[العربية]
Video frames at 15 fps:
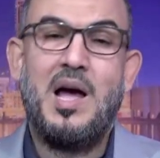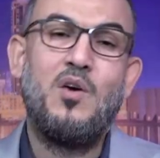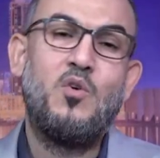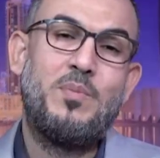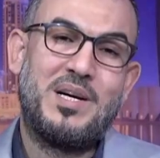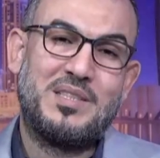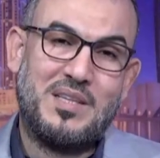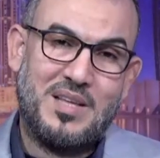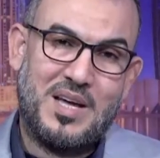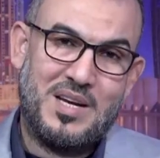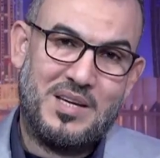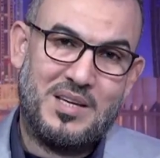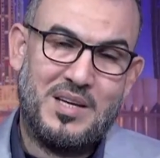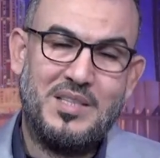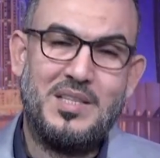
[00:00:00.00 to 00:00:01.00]
او بعد
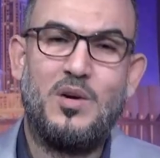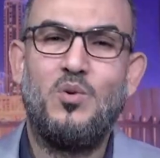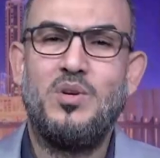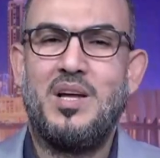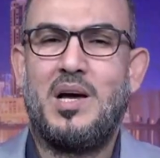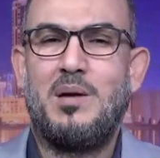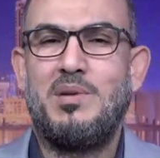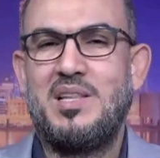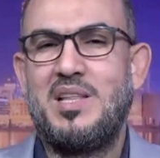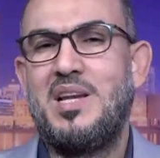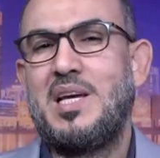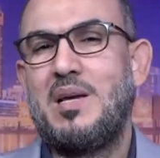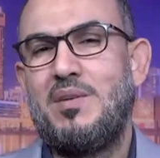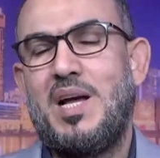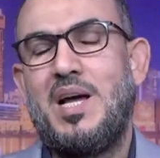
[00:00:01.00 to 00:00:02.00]
ذلك احنا قلنا قبل
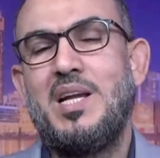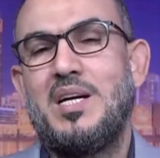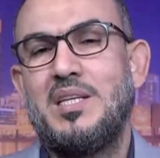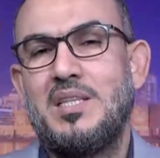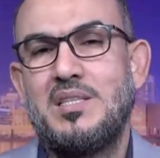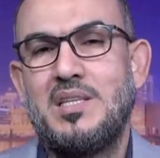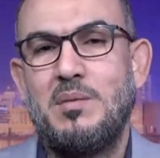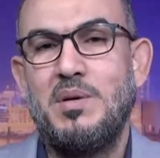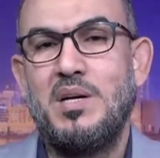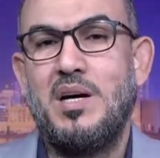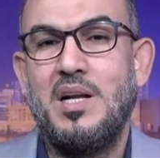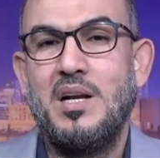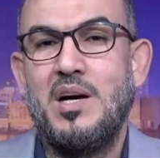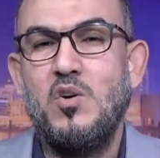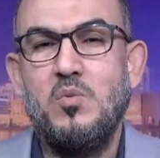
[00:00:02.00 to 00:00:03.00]
ذلك في الحلقه
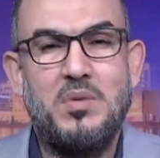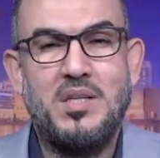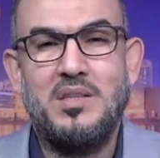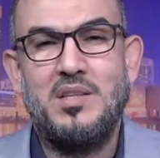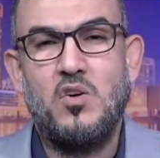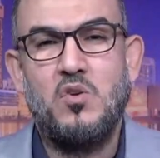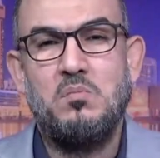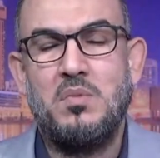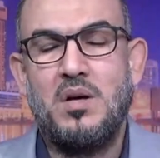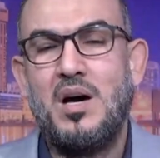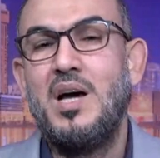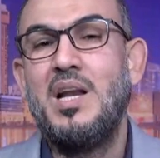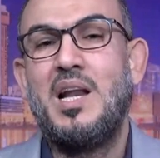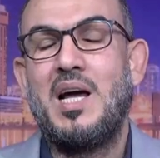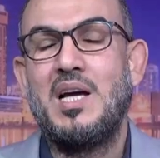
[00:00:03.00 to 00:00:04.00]
السابقه القوم عندهم
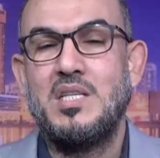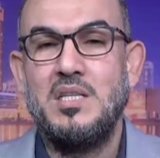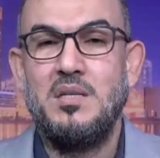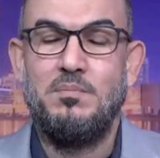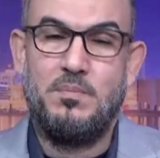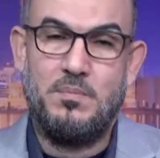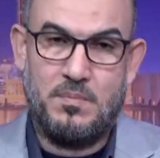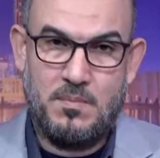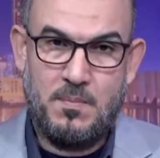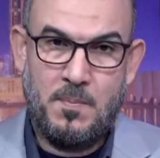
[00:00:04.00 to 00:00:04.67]
خلل عجيب